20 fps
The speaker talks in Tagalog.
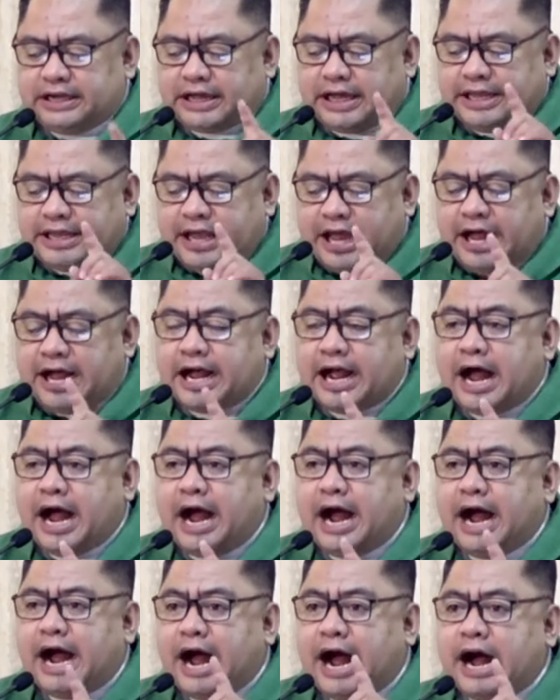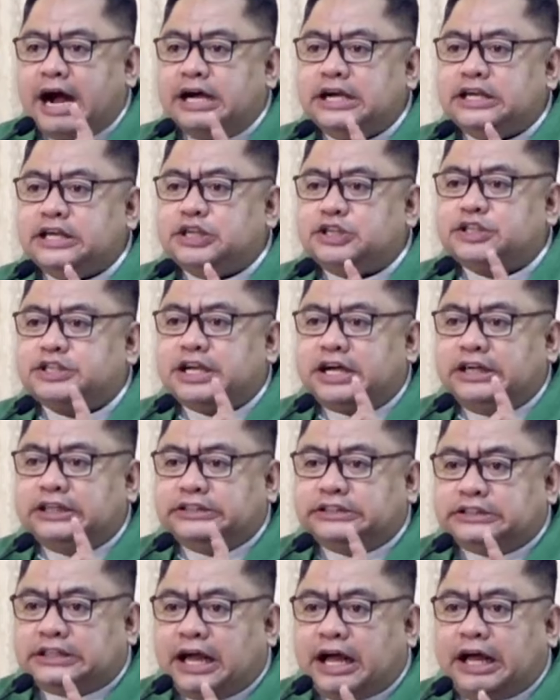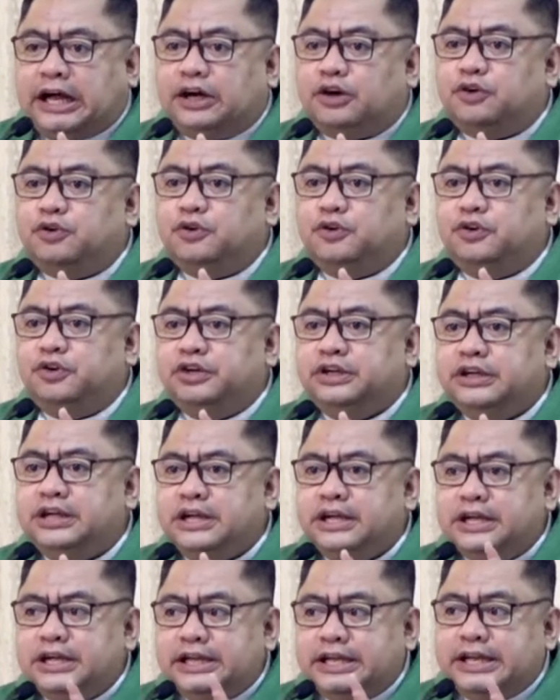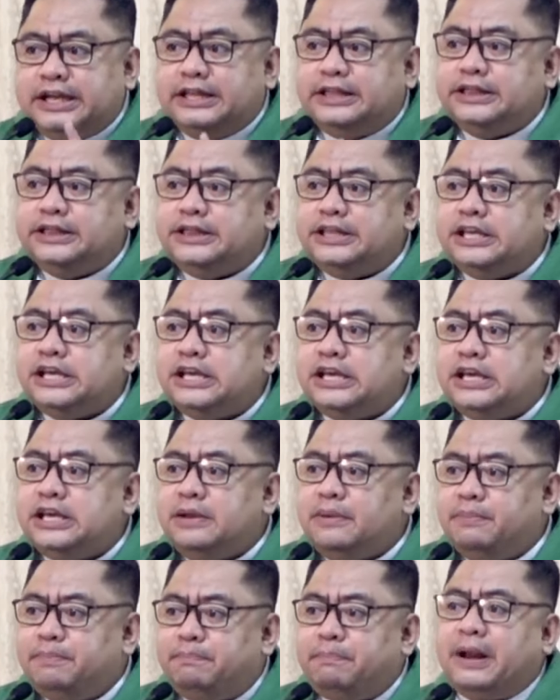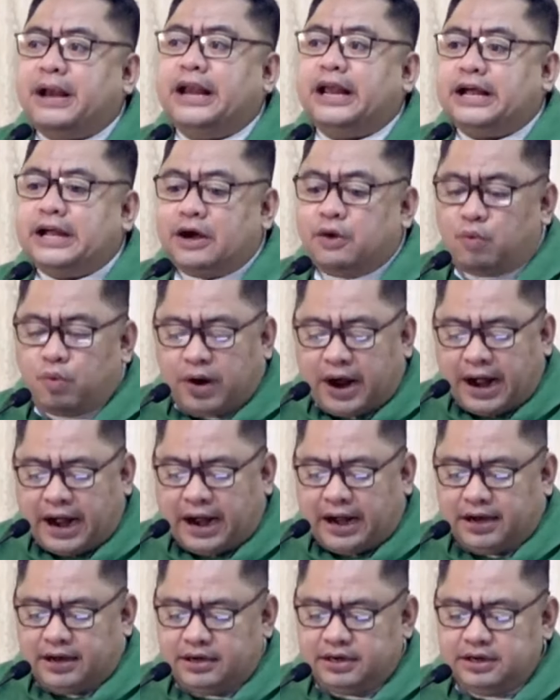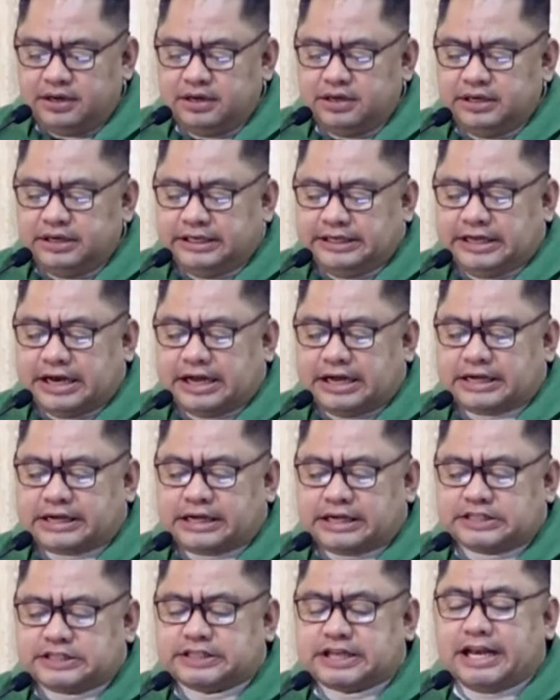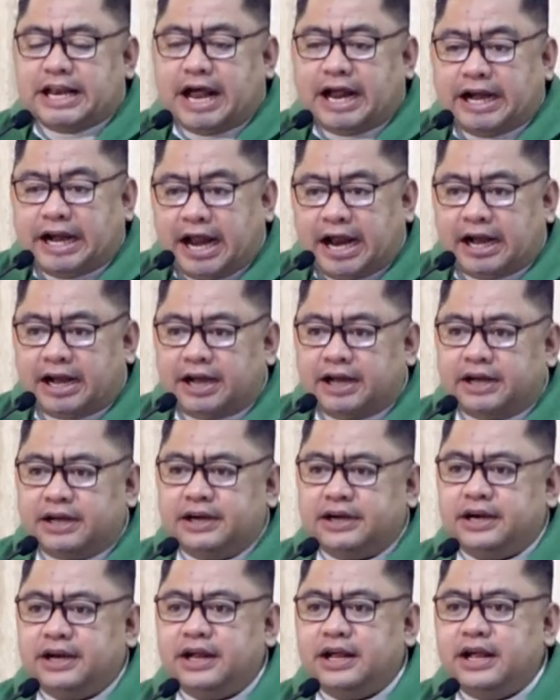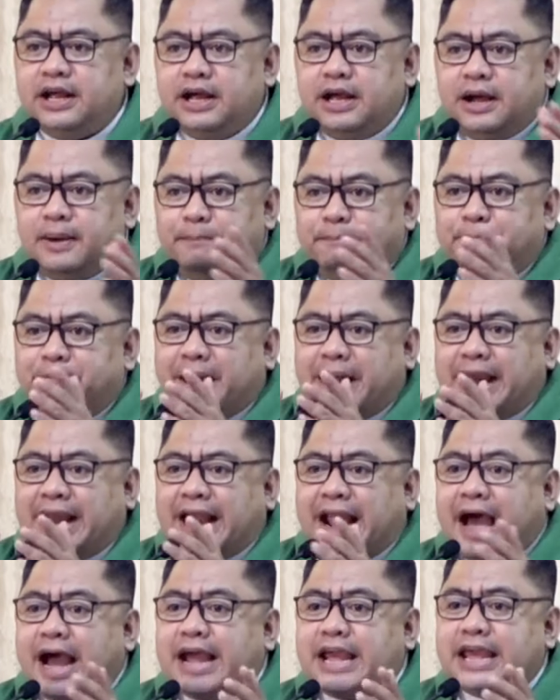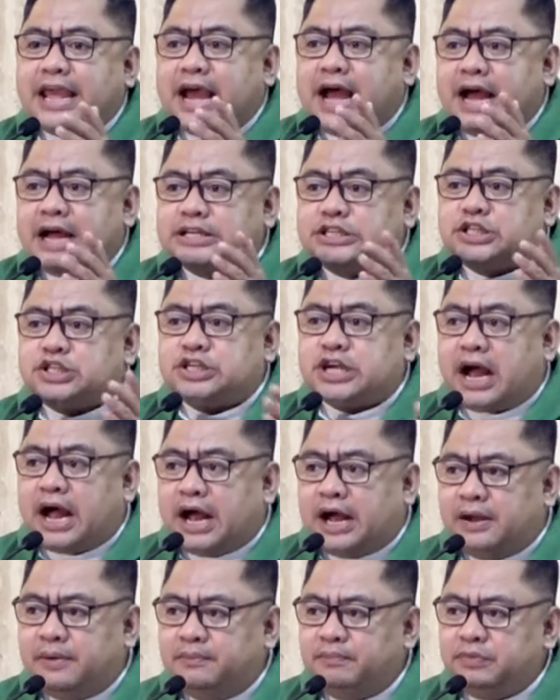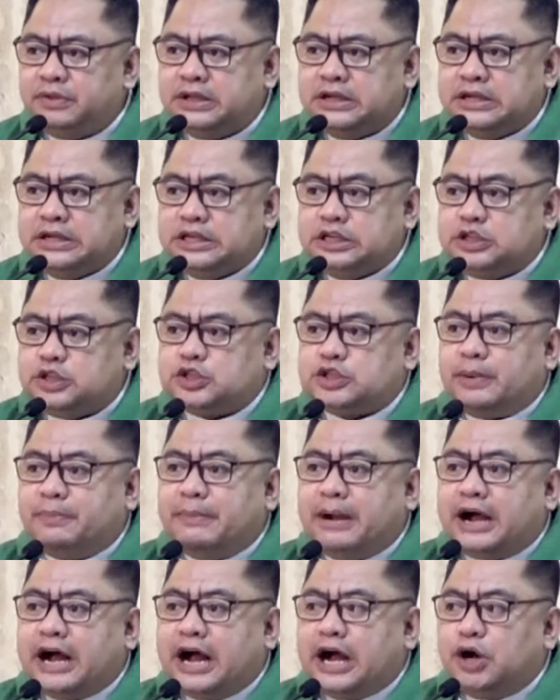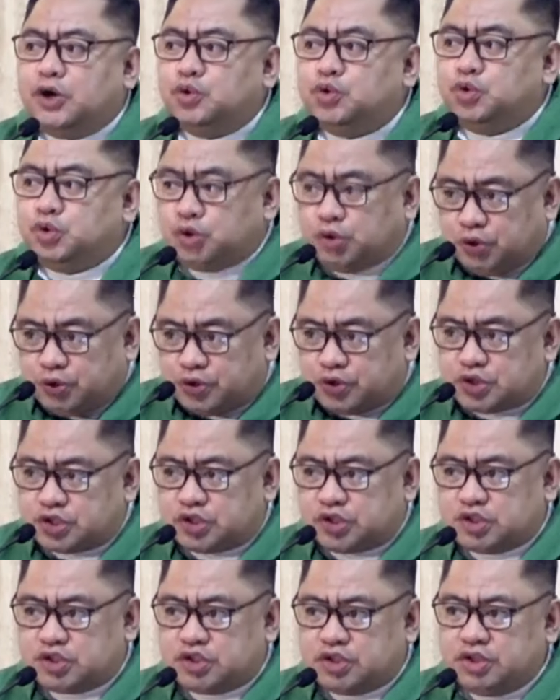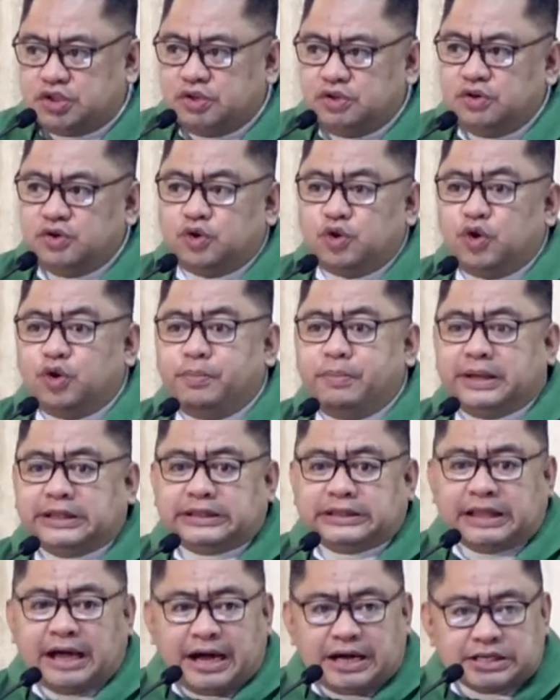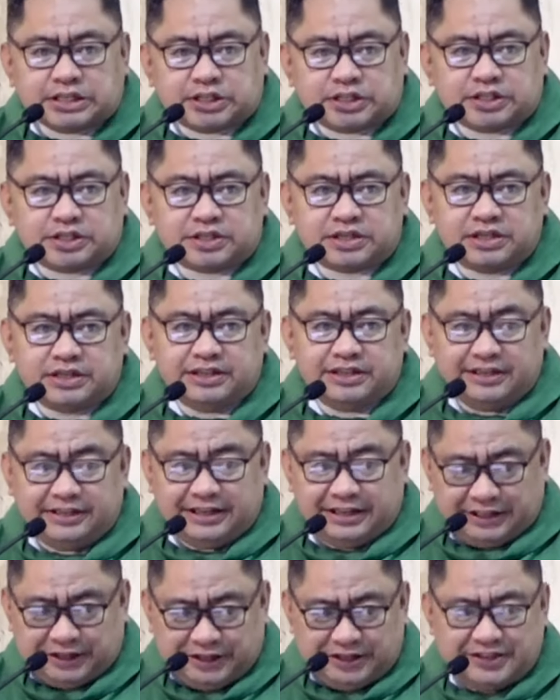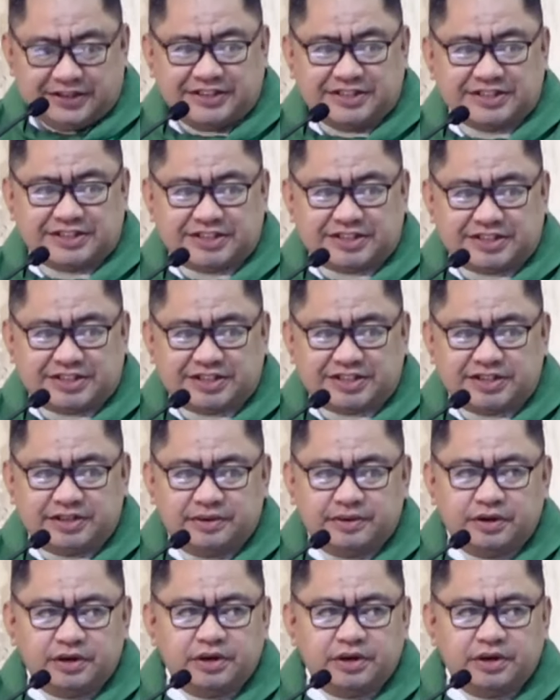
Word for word: Kaya nga ang isang taong hindi palagawa ng kasalanan, malaya siya sa mga utos o batas ng Diyos.